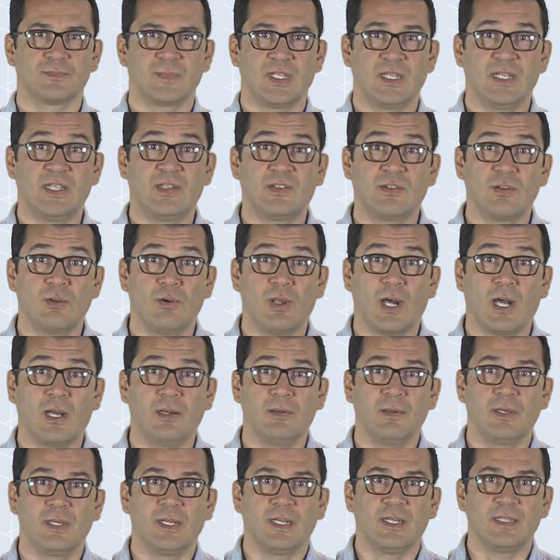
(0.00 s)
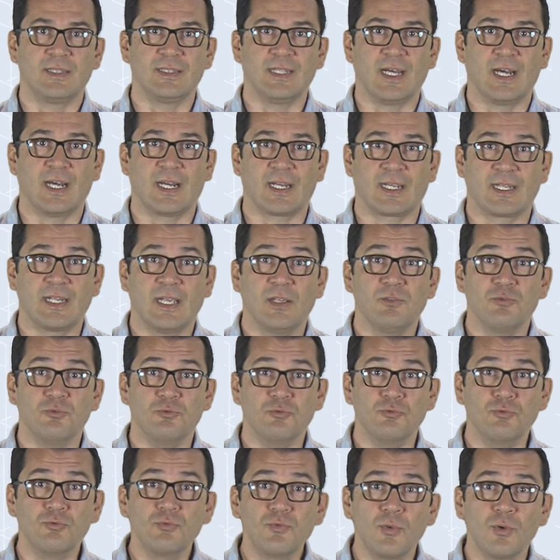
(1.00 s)
Et cela n'a rien de
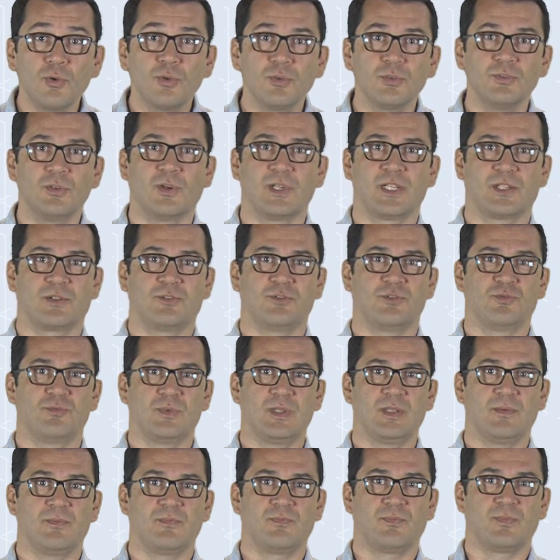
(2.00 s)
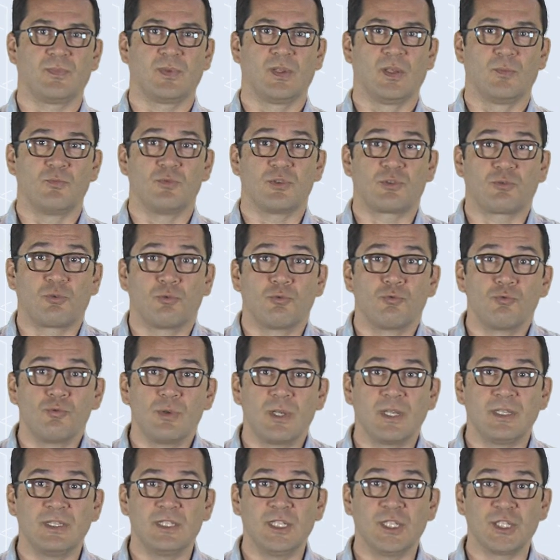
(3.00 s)
nouveau dans l'économie, puisqu'on
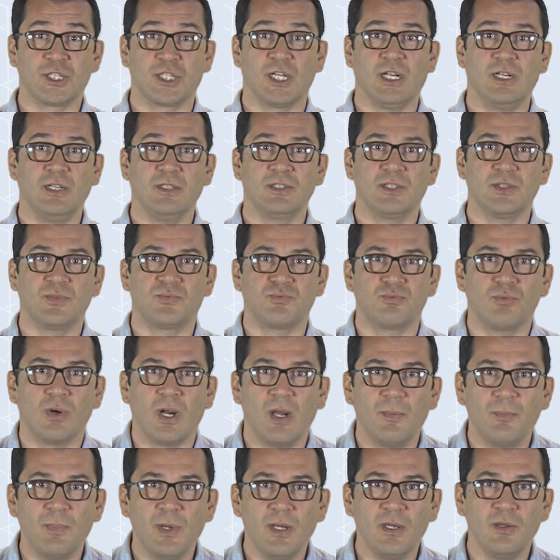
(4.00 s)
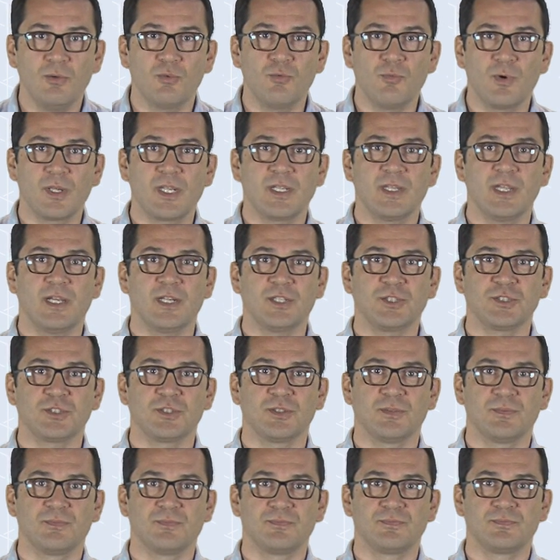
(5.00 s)
louait déjà des fours à pain au Moyen Âge.
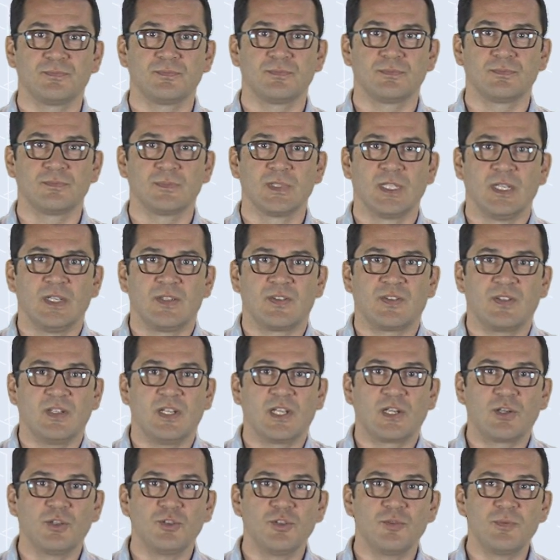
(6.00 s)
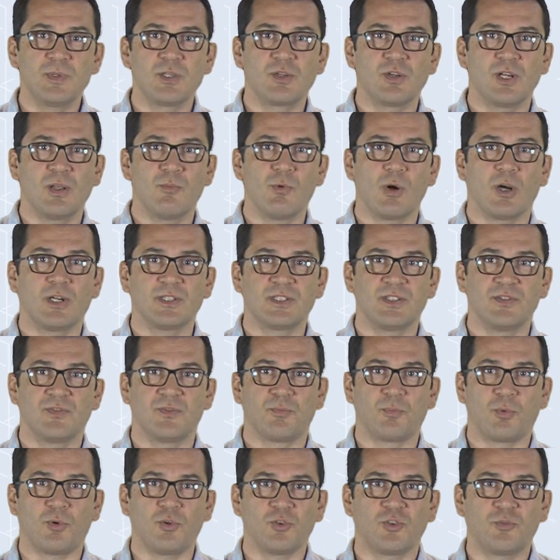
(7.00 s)
Si l'économie
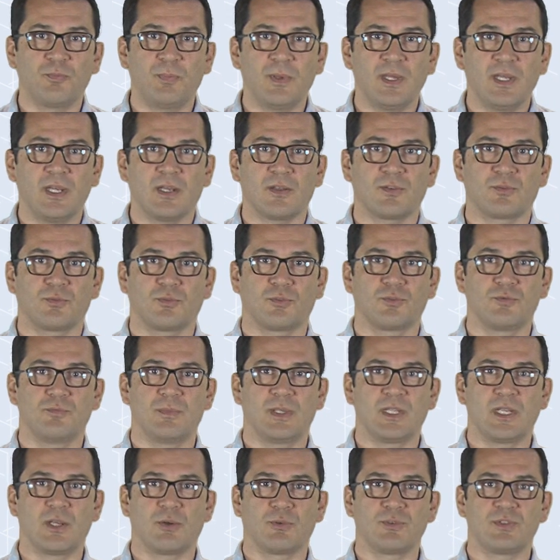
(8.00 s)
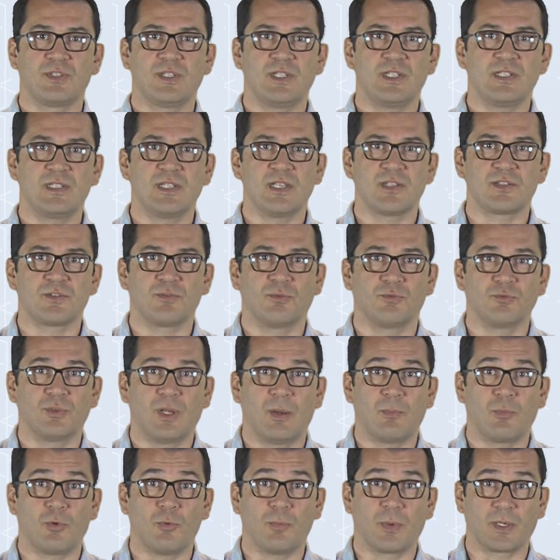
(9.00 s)
collaborative prospère sur une meilleure utilisation de
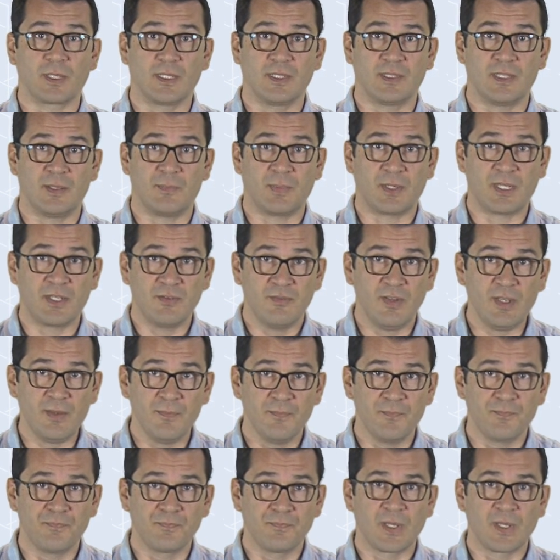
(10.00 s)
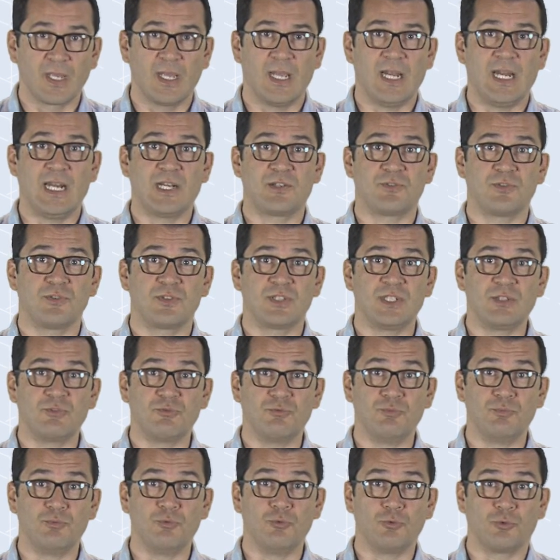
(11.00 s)
la propriété privée, elle se
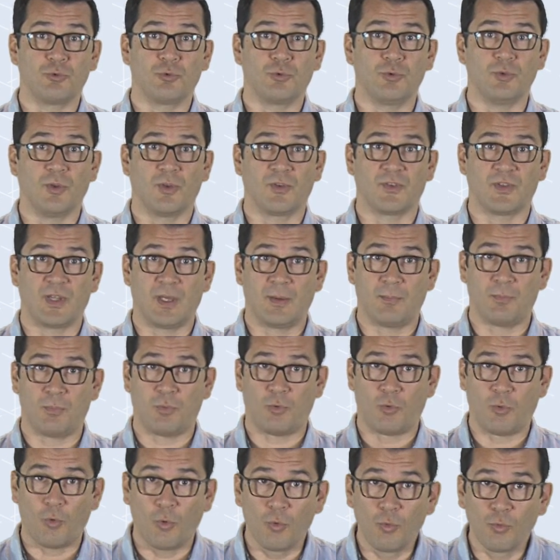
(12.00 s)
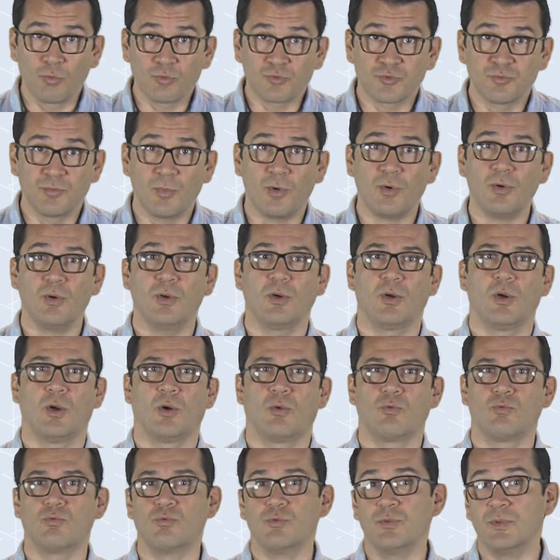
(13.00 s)
situe plutôt dans un prolongement
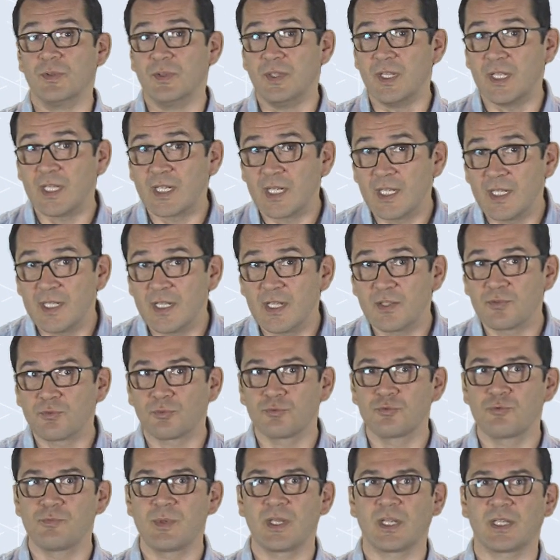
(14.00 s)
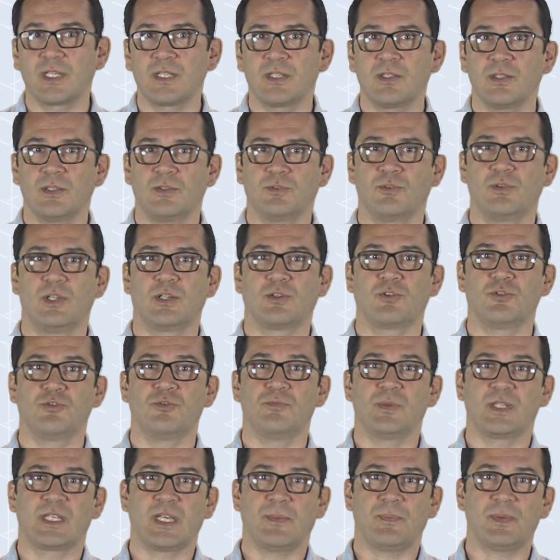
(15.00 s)
ou une déclinaison numérique de
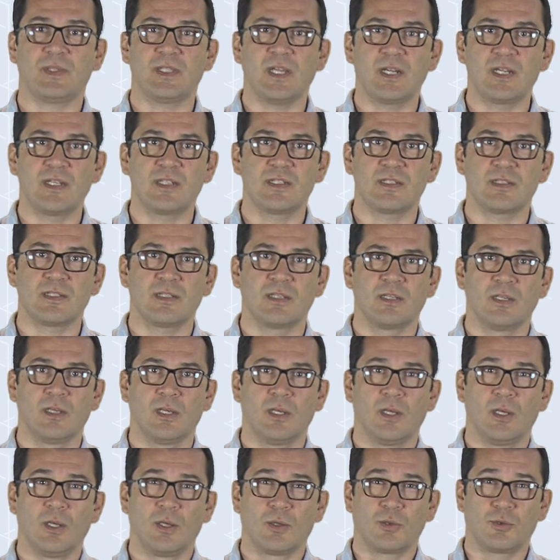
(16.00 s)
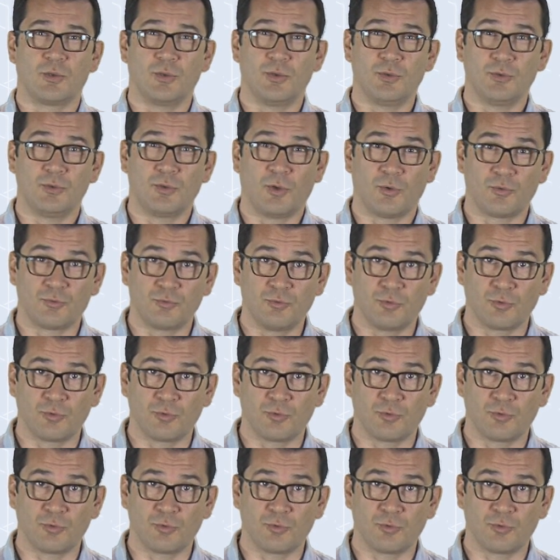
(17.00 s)
l'économie capitaliste que dans une